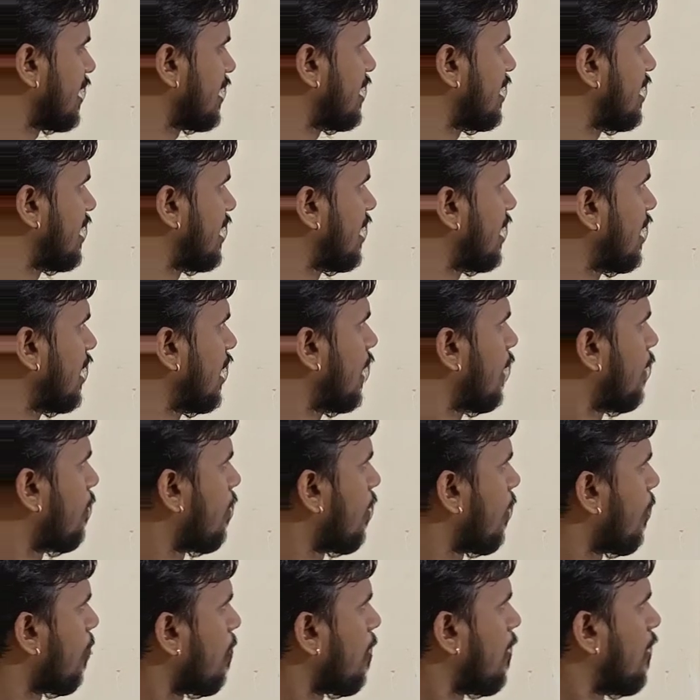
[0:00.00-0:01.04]
लिख दिए हैं
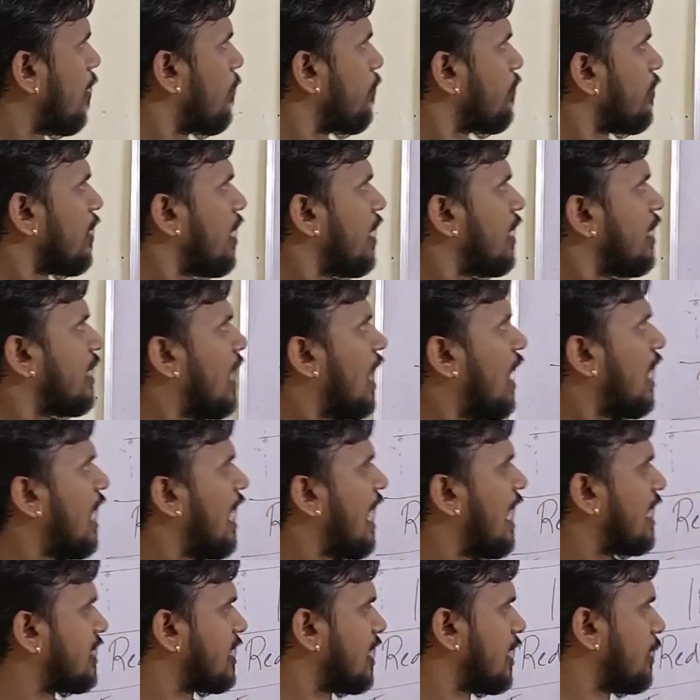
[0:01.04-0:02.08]
यहाँ
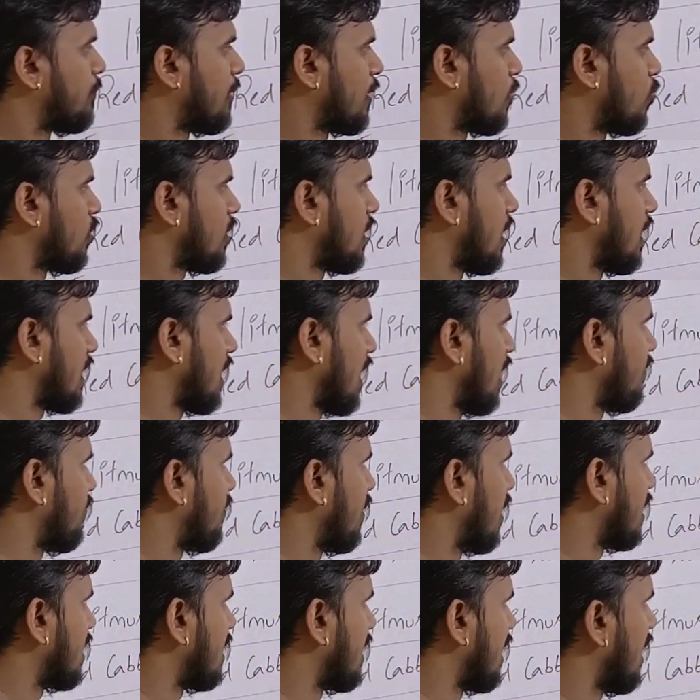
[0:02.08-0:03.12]
एसिड पर उनका क्या
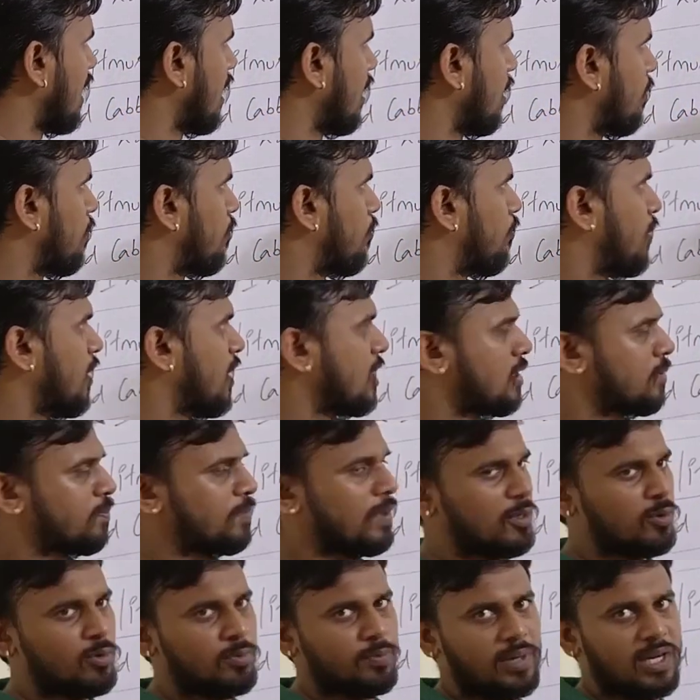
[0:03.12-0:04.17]
इफेक्ट है बेस
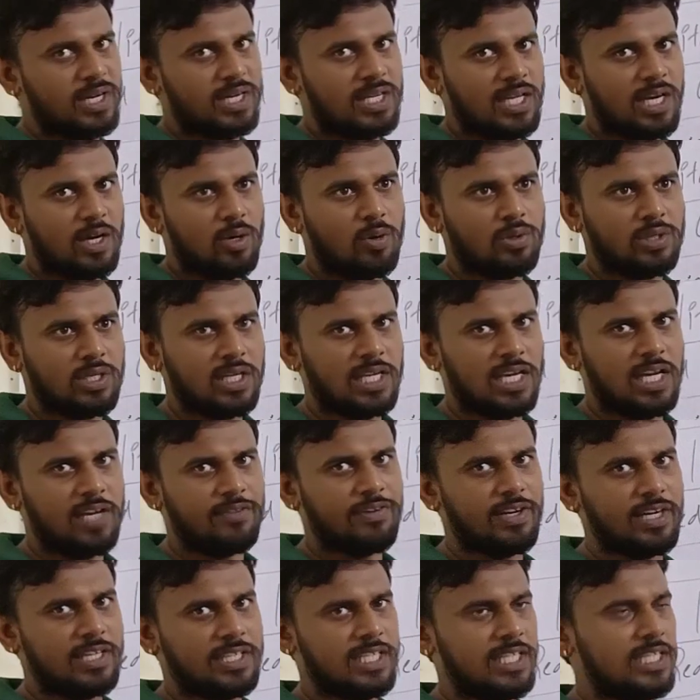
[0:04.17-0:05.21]
पर उनका क्या उनका क्या
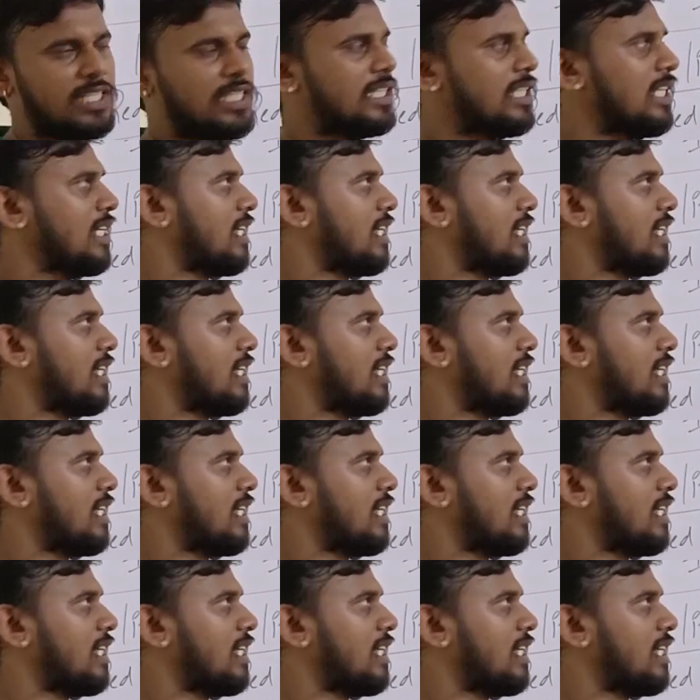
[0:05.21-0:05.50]
इफेक्ट है ये